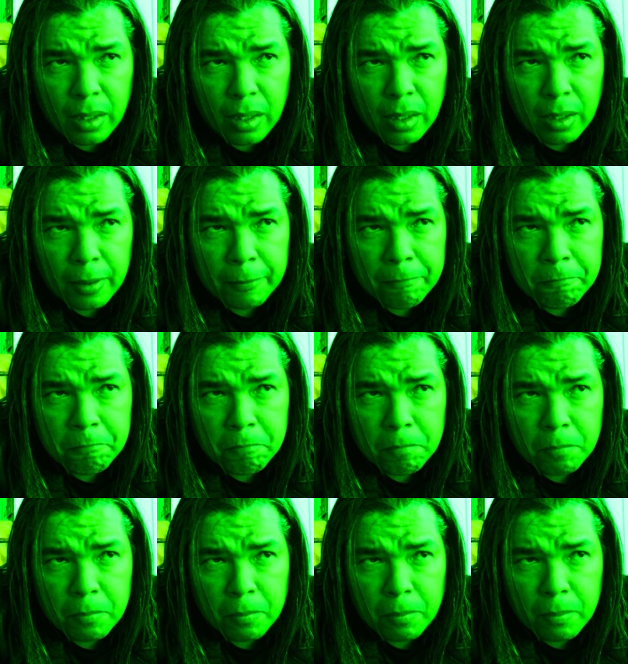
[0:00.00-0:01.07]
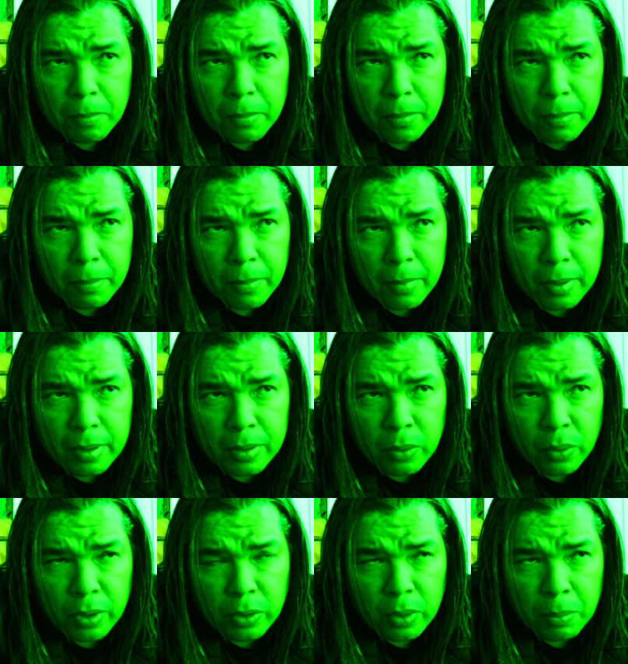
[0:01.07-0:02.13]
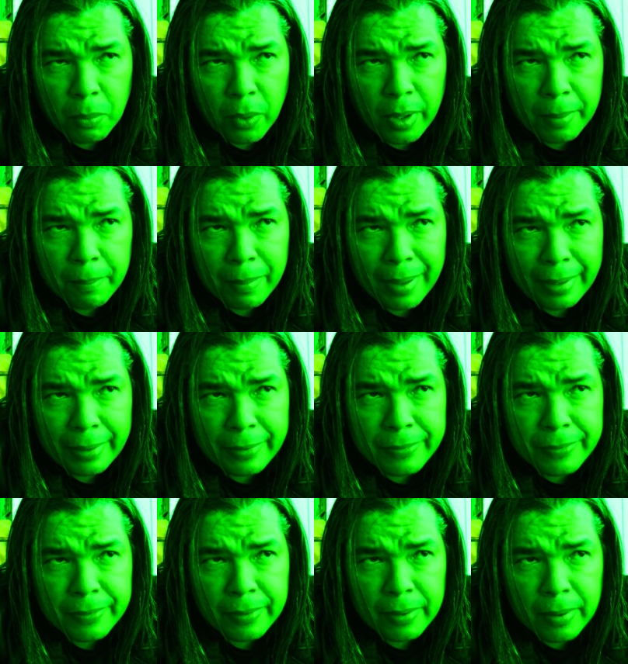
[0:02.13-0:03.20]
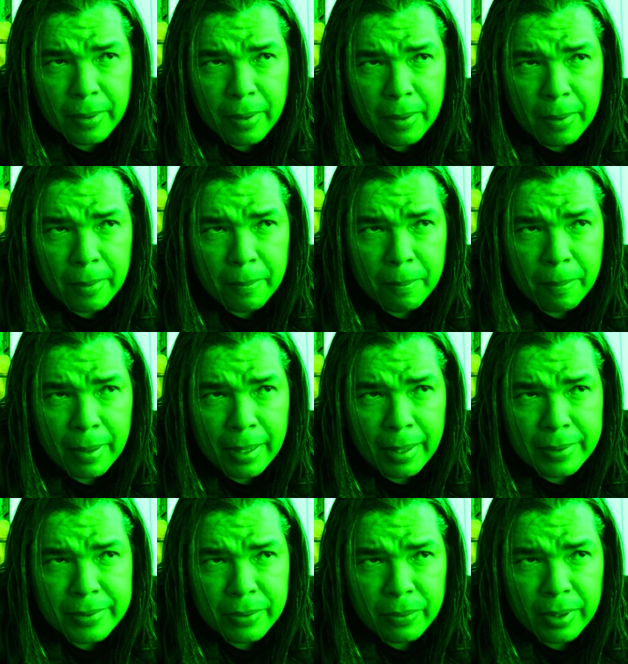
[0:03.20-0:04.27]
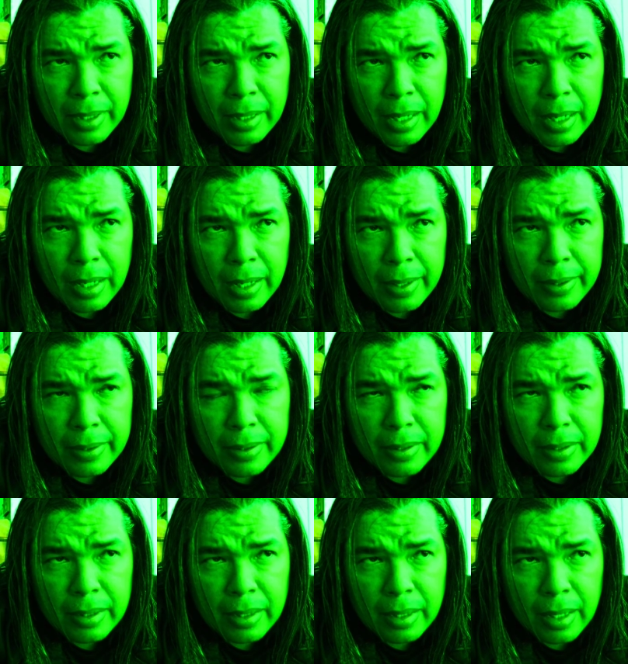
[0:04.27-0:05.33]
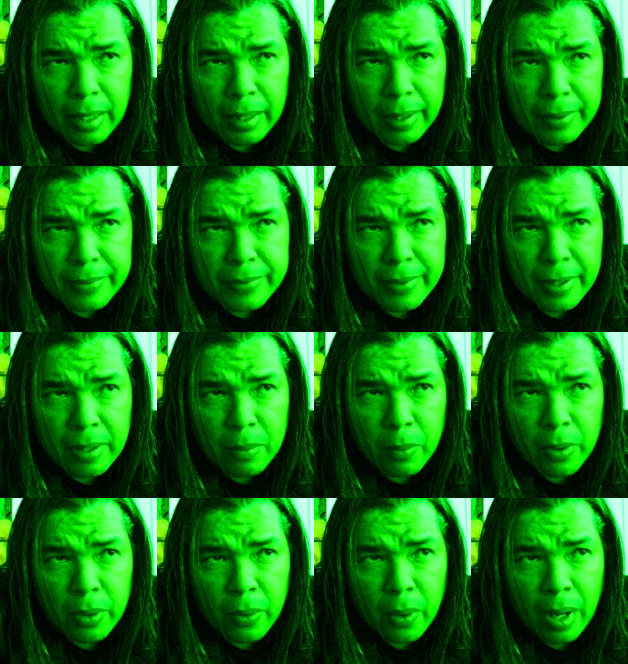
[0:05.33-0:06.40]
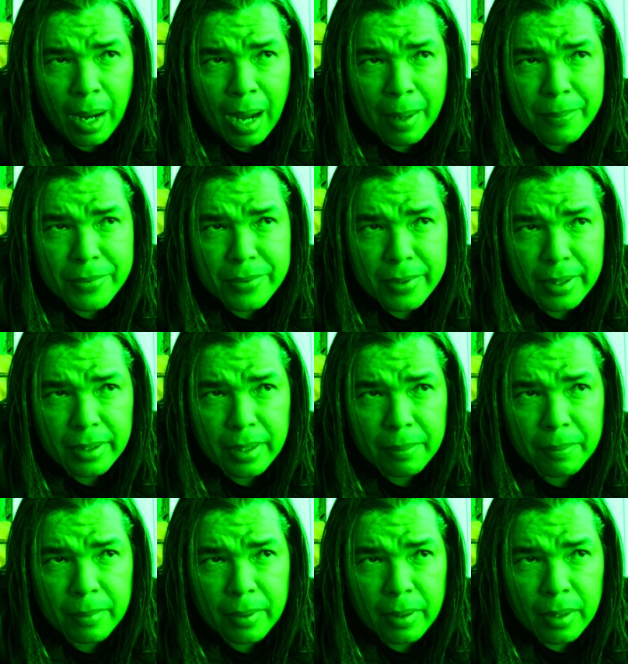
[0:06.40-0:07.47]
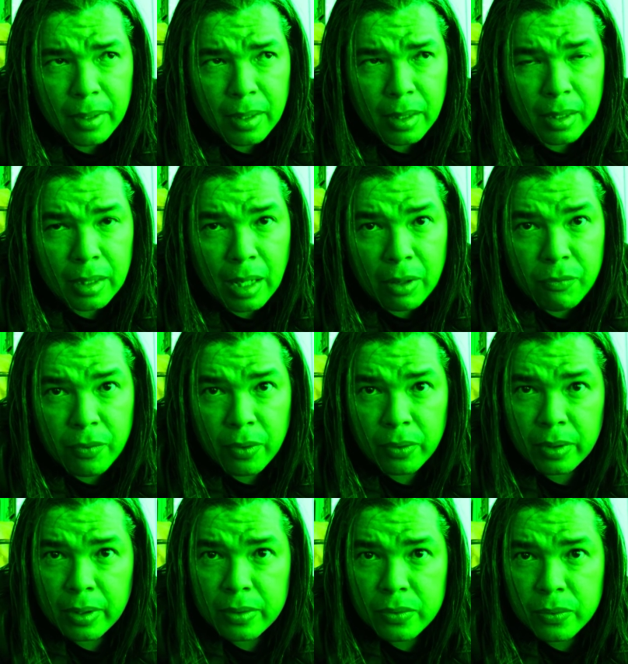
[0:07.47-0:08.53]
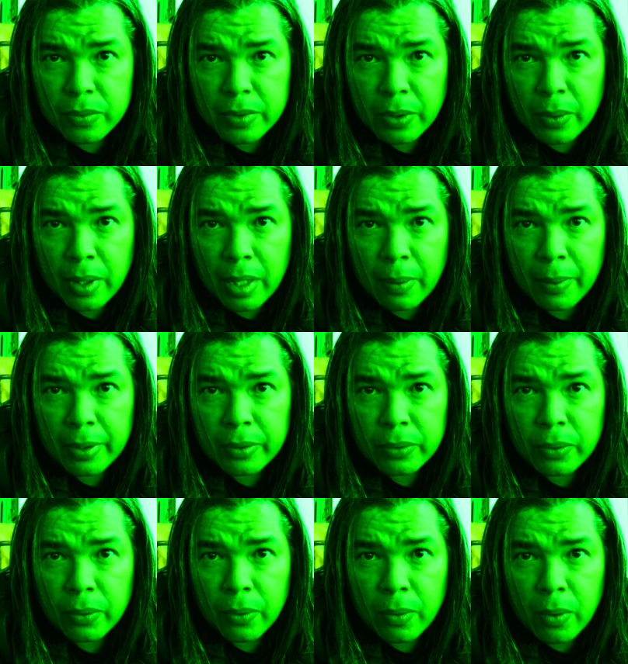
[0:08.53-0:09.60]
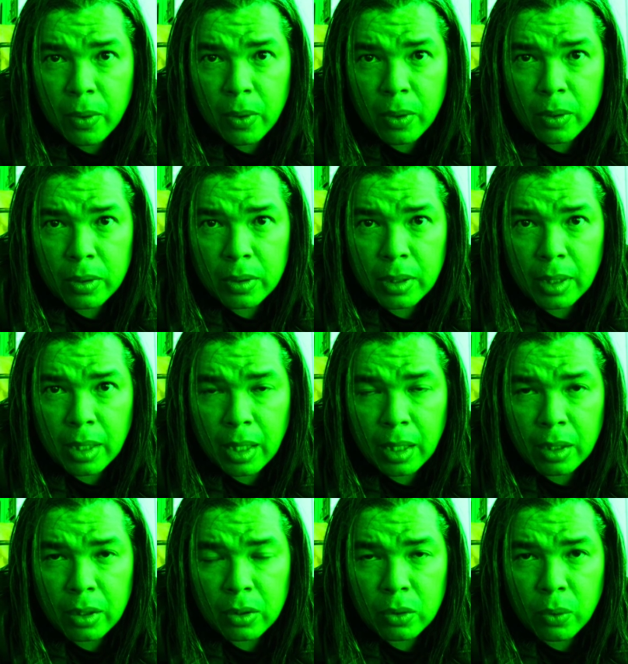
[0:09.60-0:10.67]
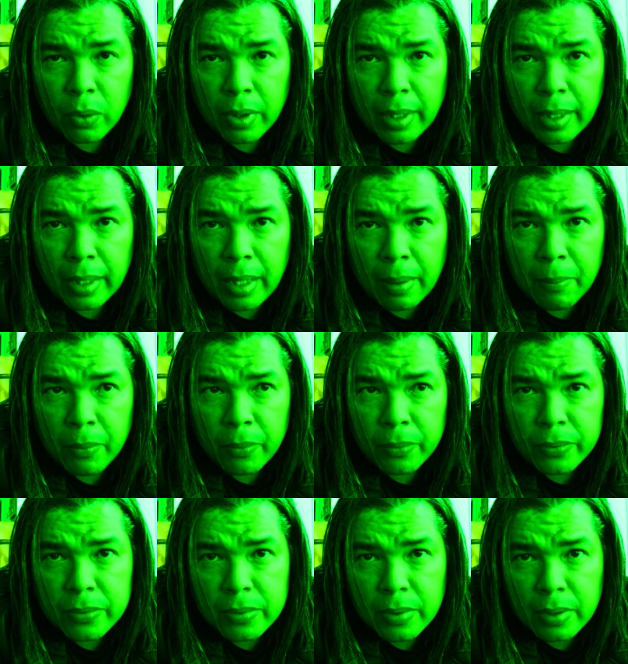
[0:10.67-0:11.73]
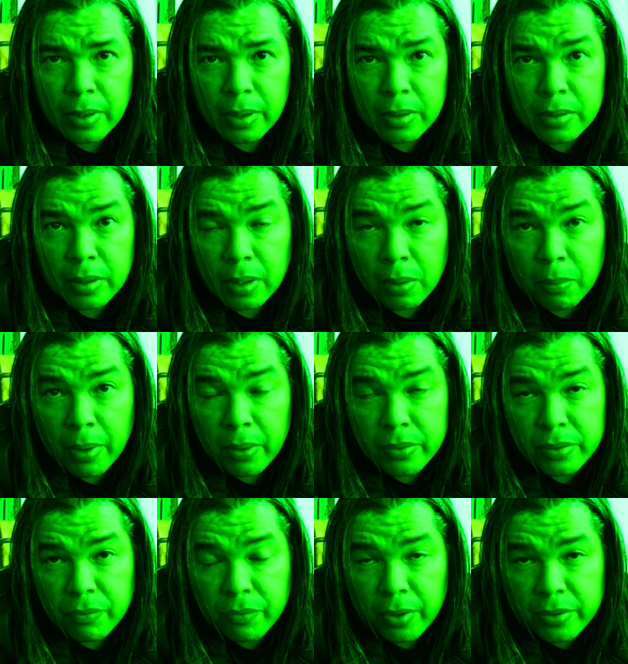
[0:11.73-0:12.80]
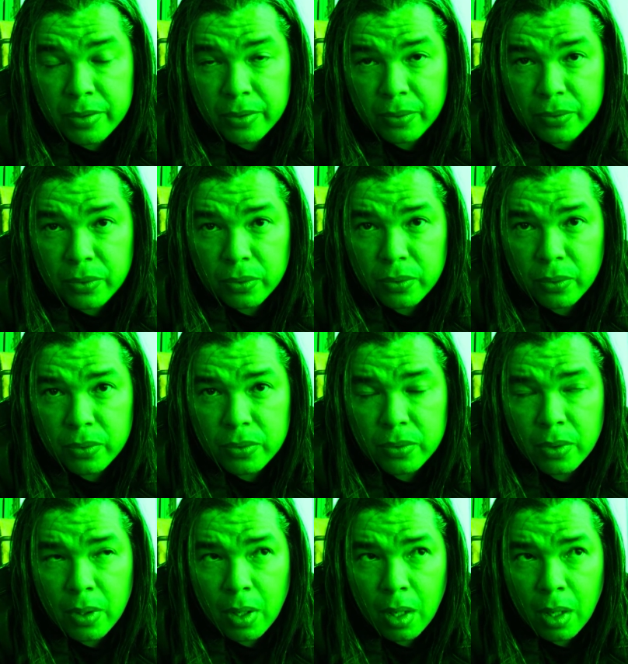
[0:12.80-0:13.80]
Em, nos estuvimos en París para hacer una escala ahí y alcanzar el vuelo a Ámsterdam. Y ahí fue donde sucedió el evento de que nos quedamos eh, sin el vuelo, se fue sin nosotros.